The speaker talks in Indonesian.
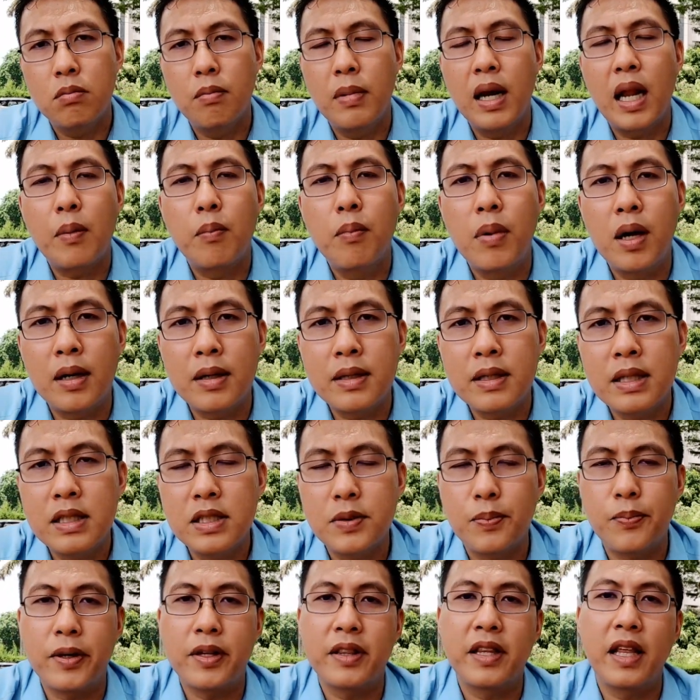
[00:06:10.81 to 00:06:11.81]
melebarnya
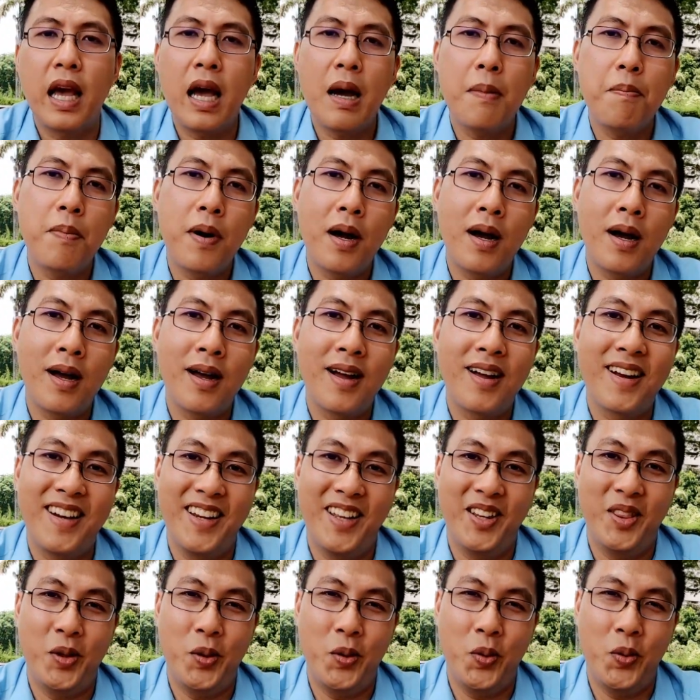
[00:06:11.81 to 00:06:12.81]
seperti apa
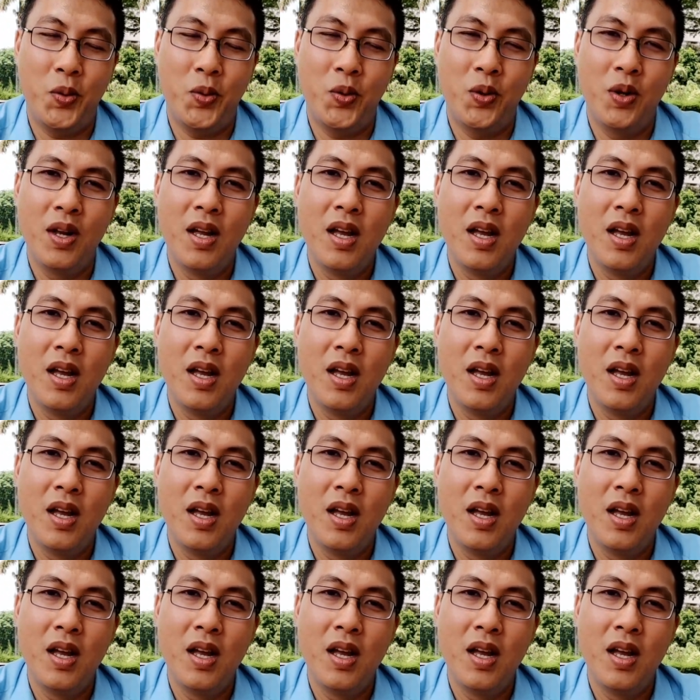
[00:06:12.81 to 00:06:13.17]
gitu.